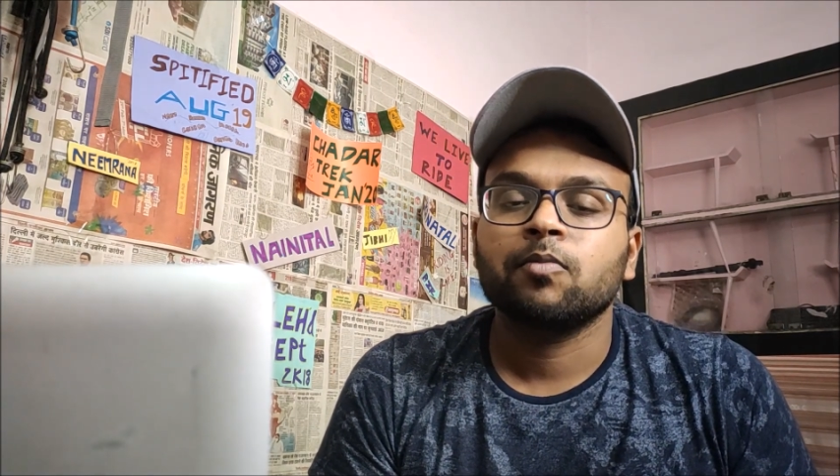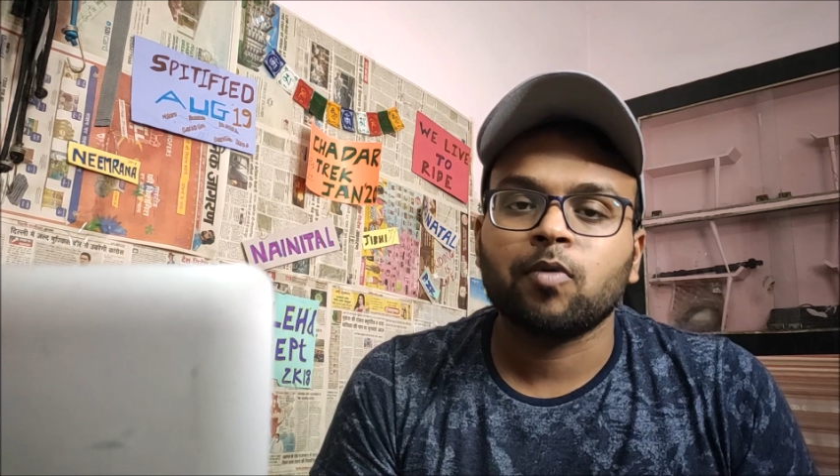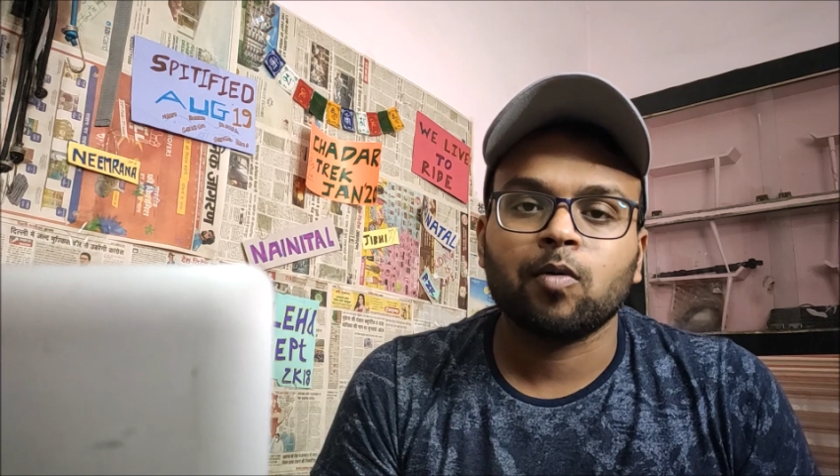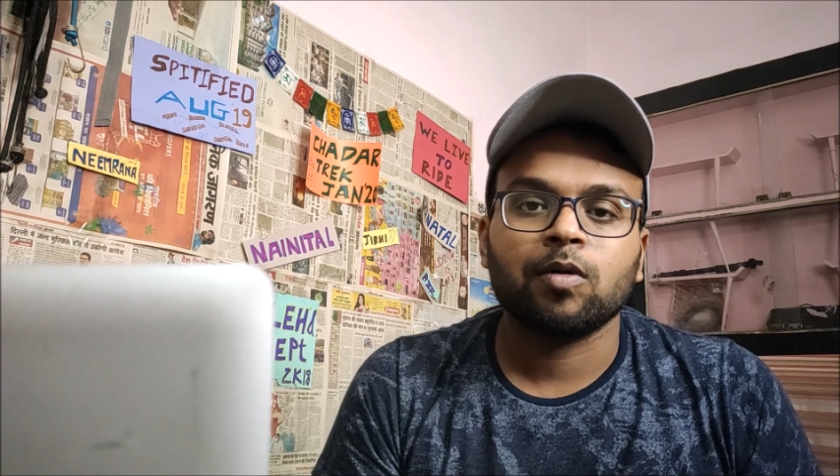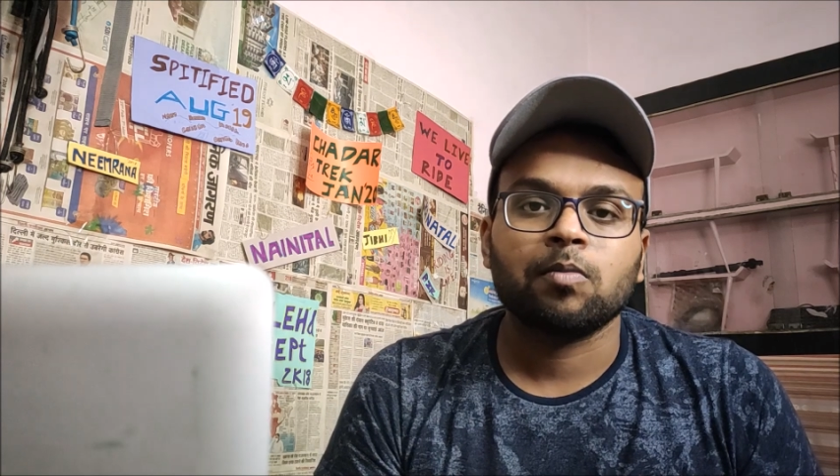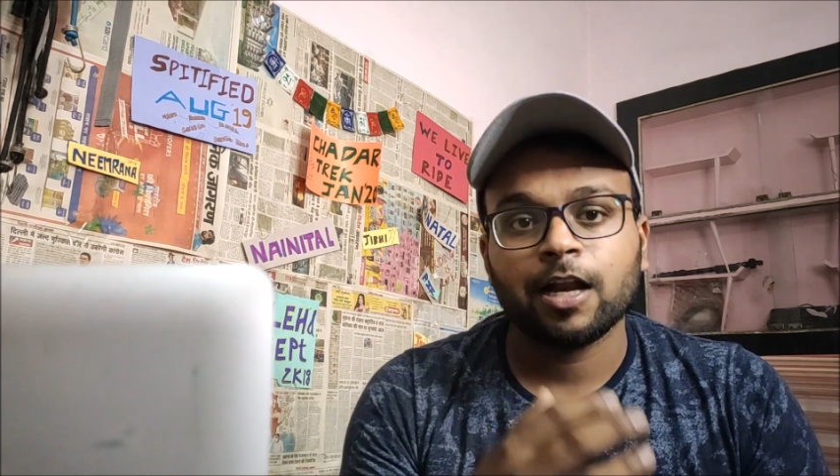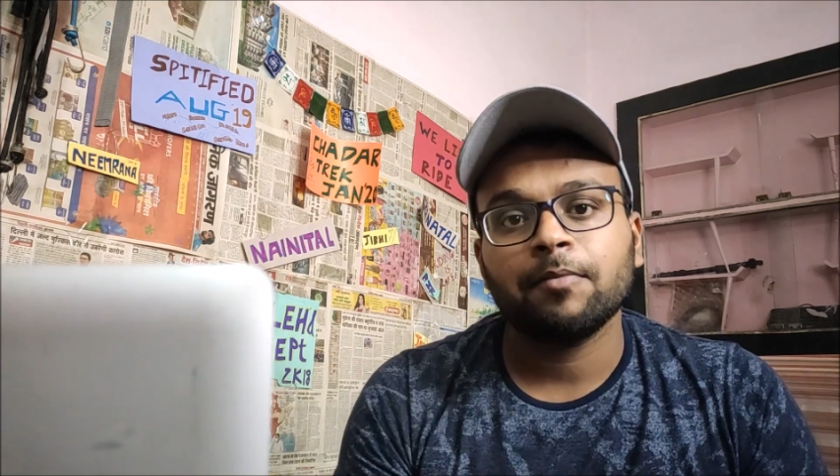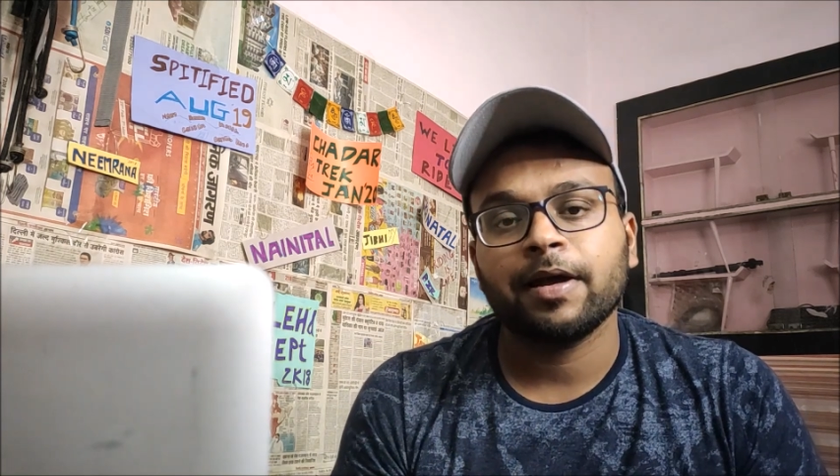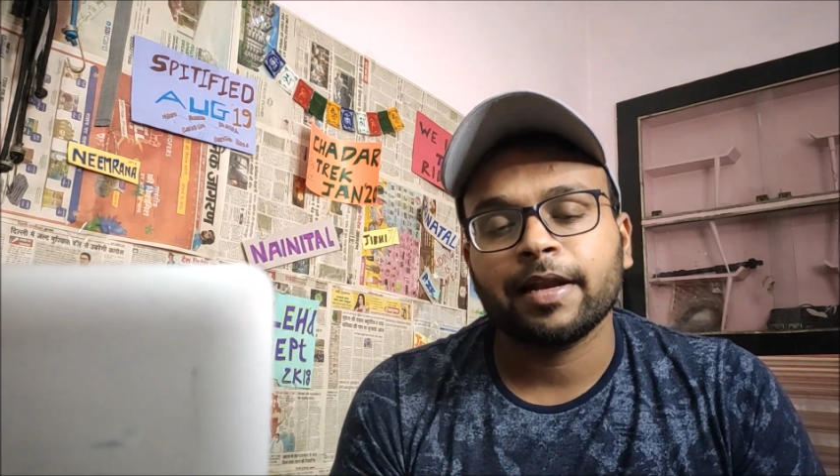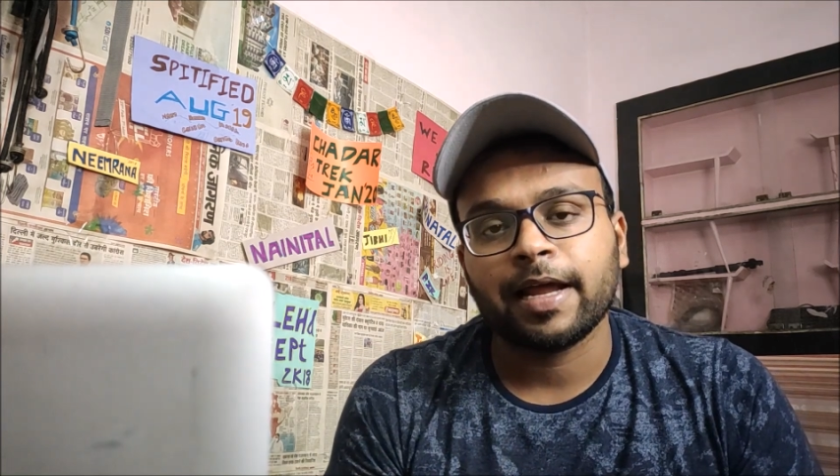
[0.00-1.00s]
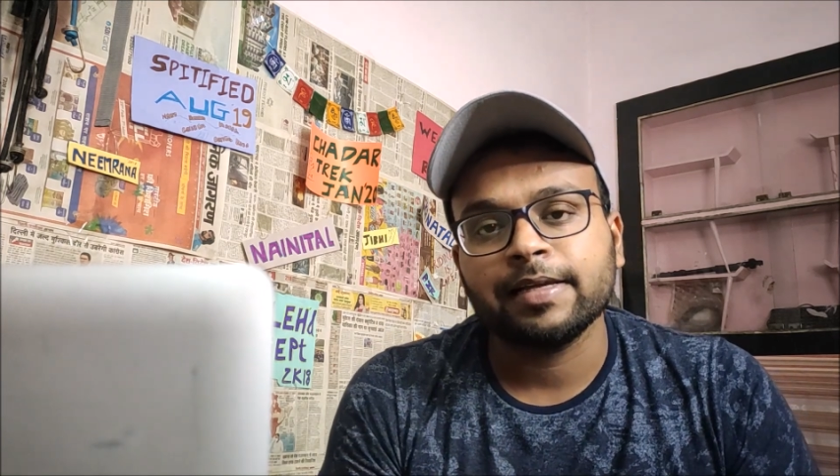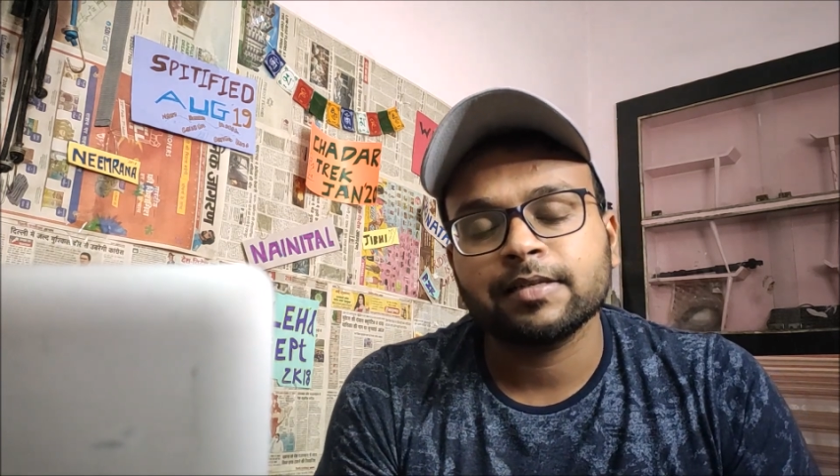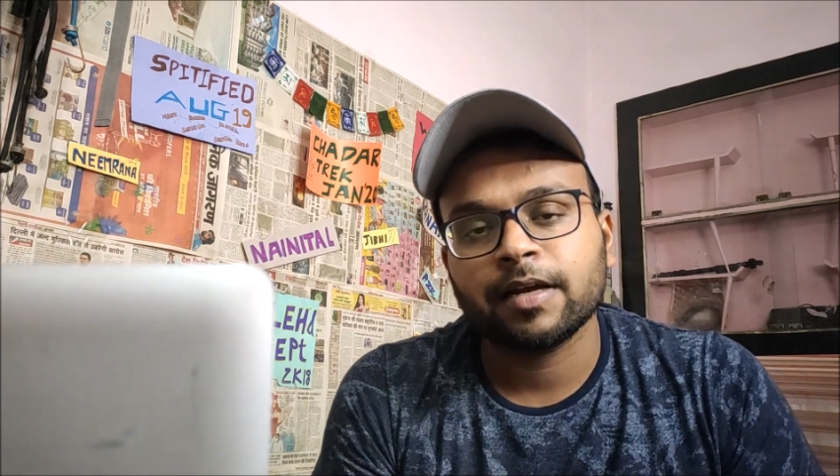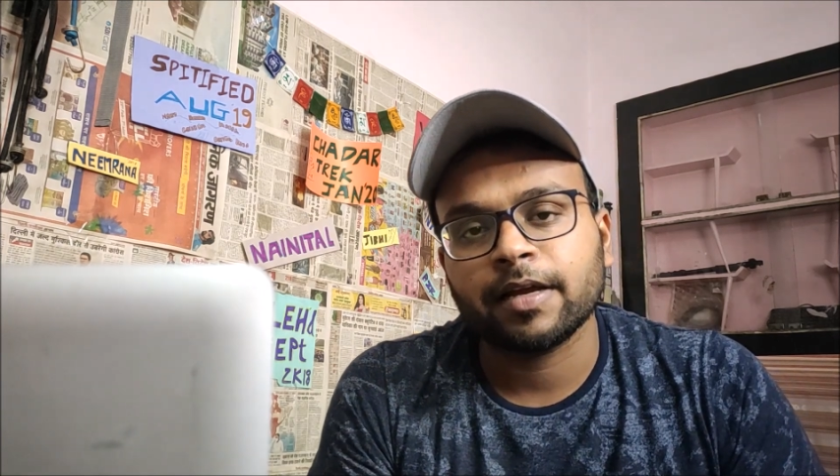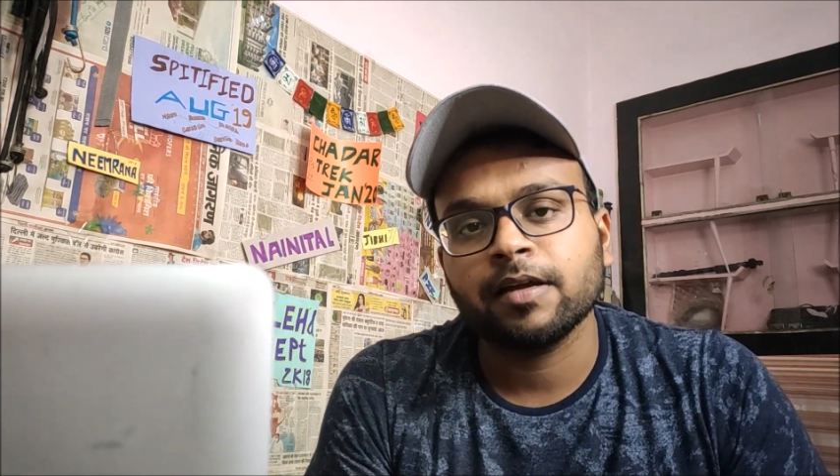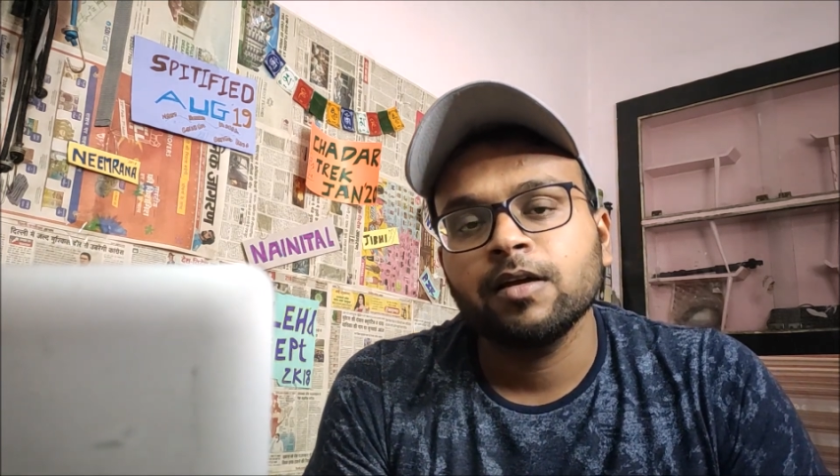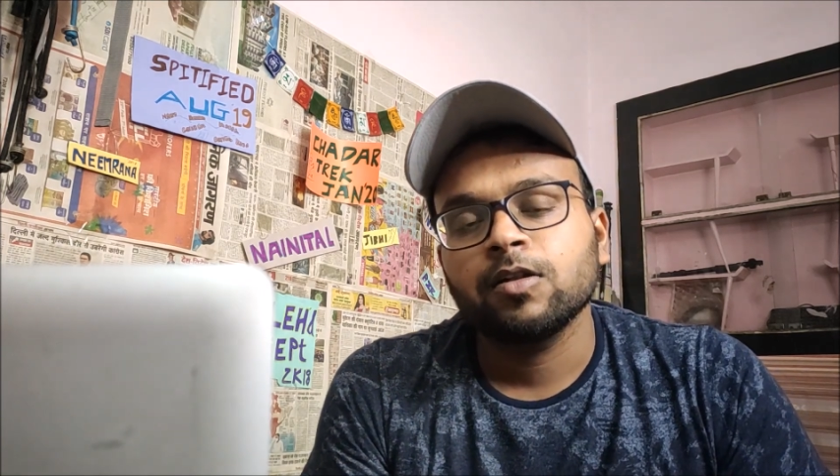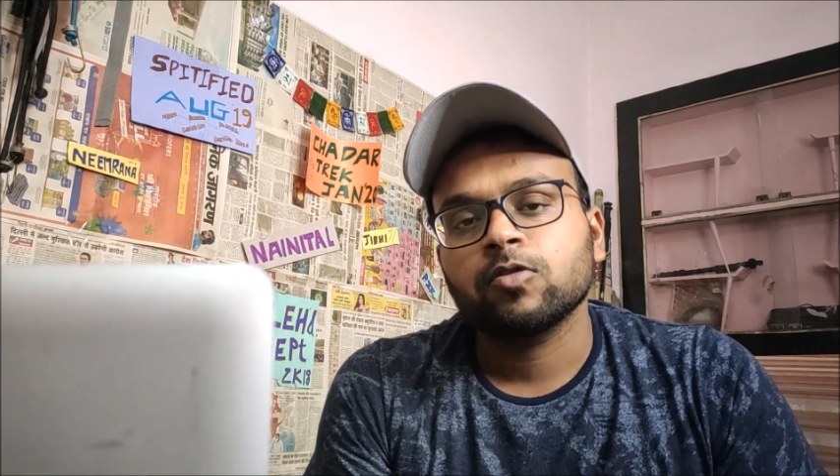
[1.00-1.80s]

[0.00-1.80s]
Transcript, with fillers: प्रॉब्लम अगर हम एनालाइज करें